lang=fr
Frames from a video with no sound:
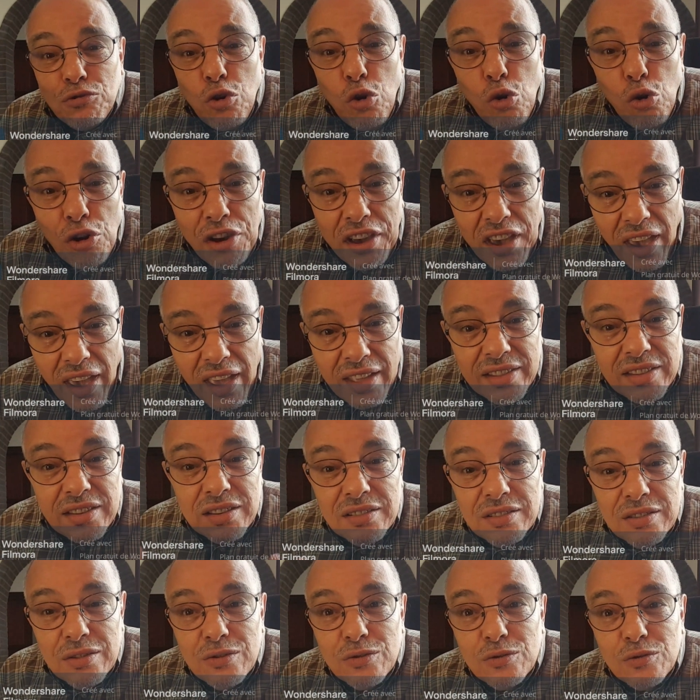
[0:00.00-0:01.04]
concrète
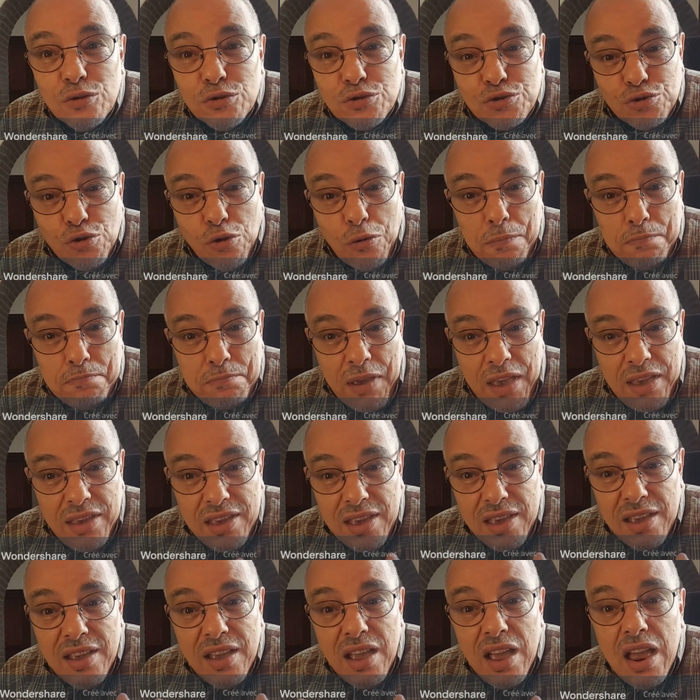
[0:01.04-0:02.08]
que son
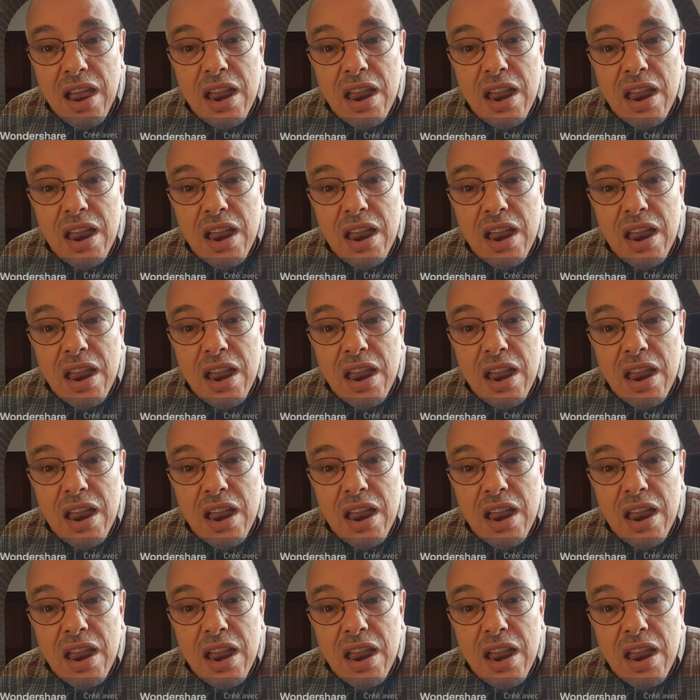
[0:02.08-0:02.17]
pays